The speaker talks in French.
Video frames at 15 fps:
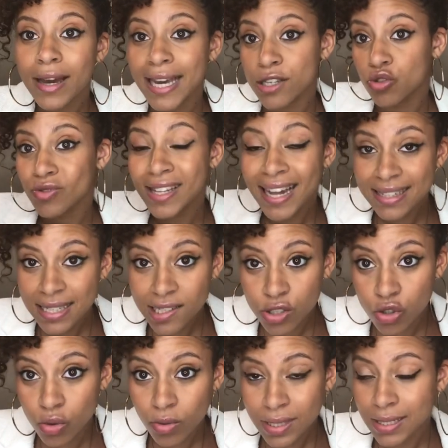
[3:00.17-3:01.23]
est une
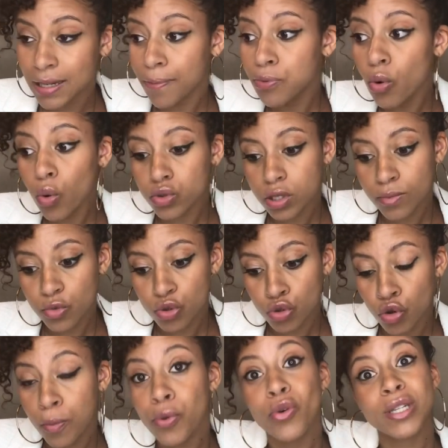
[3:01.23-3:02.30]
addiction, c'est-à-dire plus on consomme du sucre,
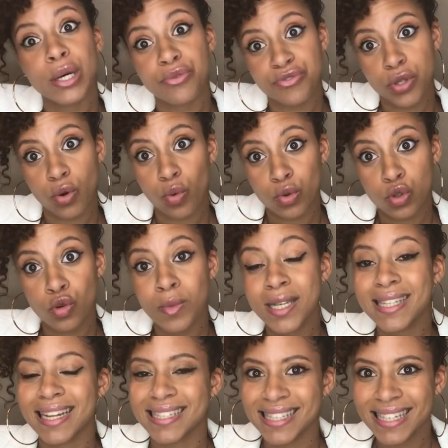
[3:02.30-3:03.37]
plus on a envie d'en consommer, ça
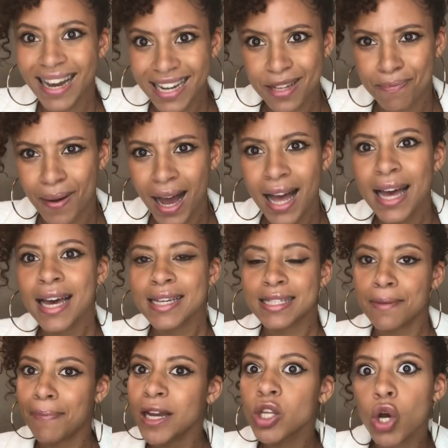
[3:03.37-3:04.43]
ne s'arrête pas. C'est
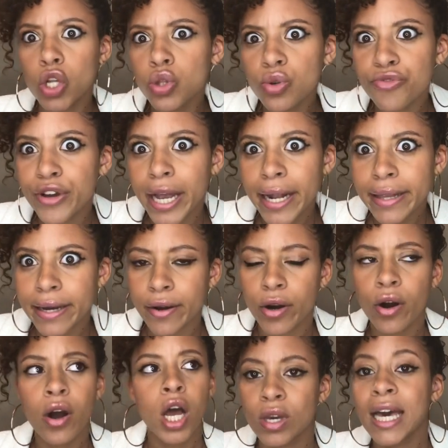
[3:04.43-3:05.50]
pas une grande nouvelle,
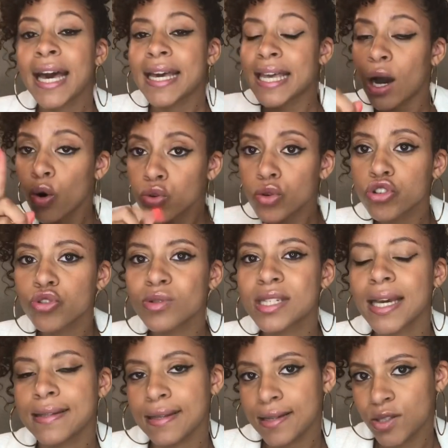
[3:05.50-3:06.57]
d'accord Il y a autre chose qui a
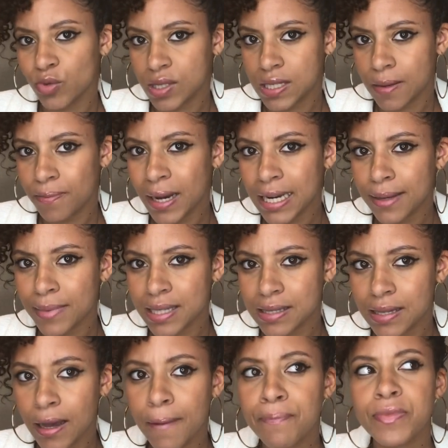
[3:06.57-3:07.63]
été dénoncée par les médecins,
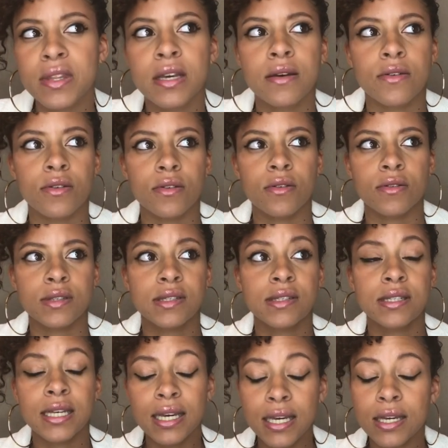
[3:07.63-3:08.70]
euh,
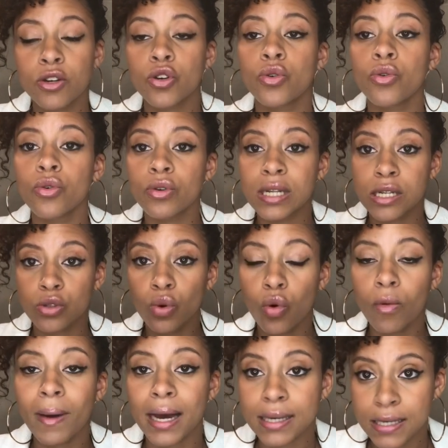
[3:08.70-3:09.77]
c'est qu'ils ont
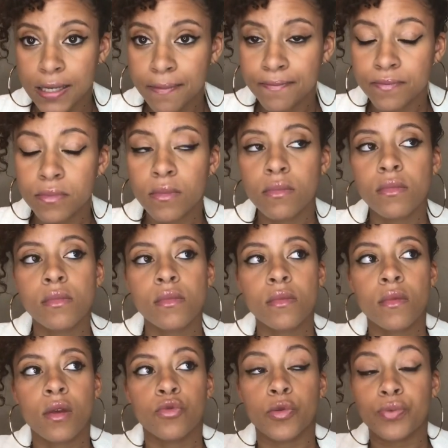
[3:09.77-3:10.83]
remarqué
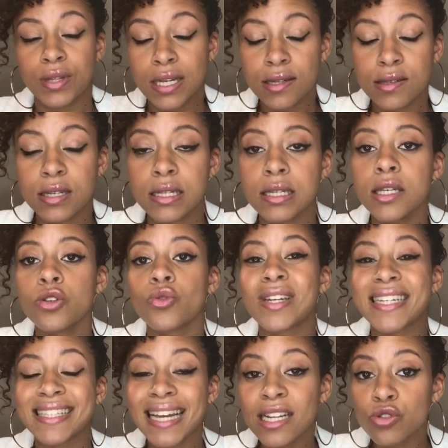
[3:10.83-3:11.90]
depuis des décennies que les
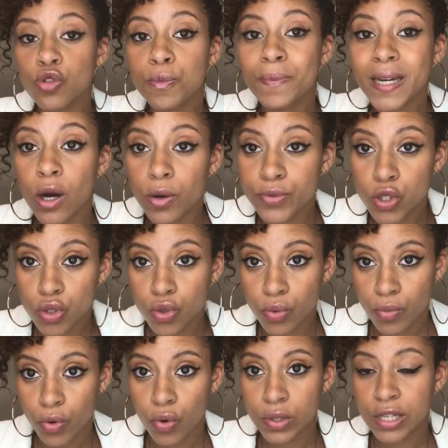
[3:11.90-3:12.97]
dates de péremption
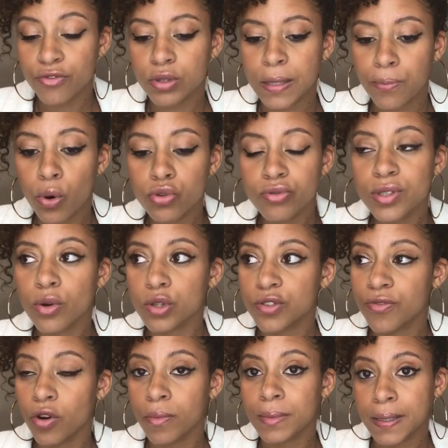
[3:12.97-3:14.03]
au niveau des produits
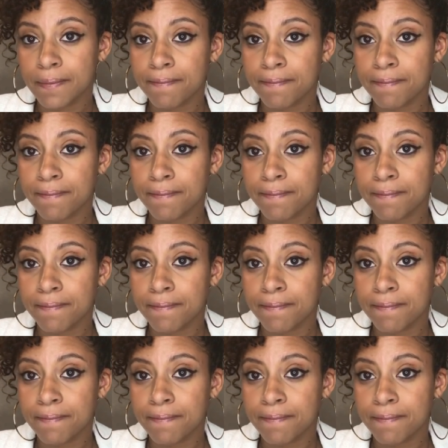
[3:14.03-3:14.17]
transformés